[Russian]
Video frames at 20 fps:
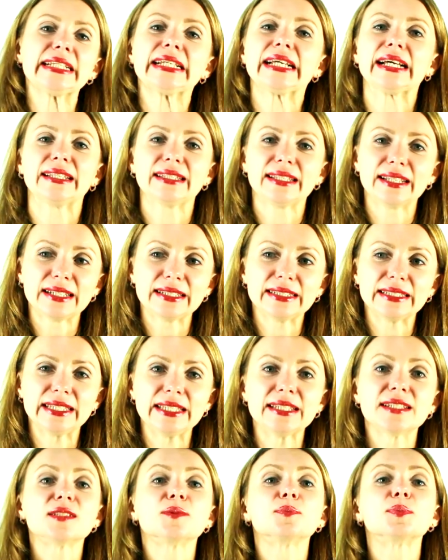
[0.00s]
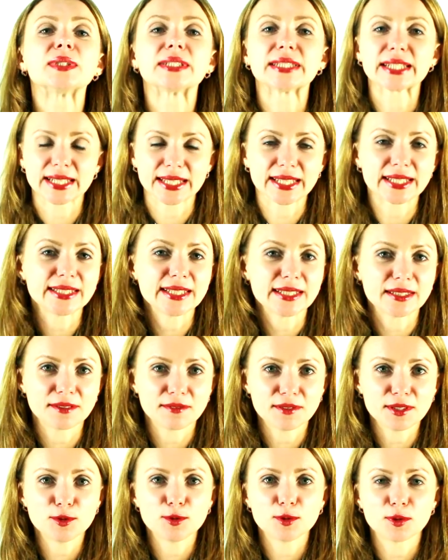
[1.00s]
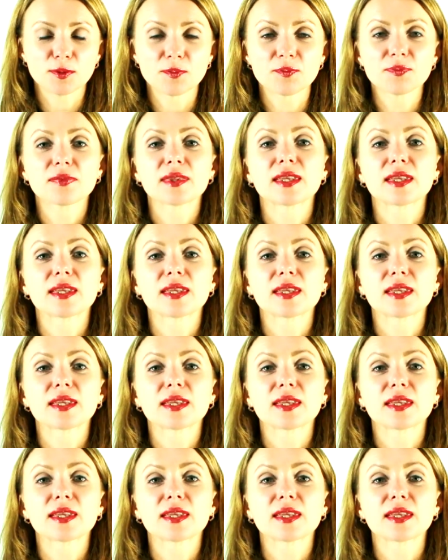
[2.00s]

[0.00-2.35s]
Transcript: канал и распространяйте это видео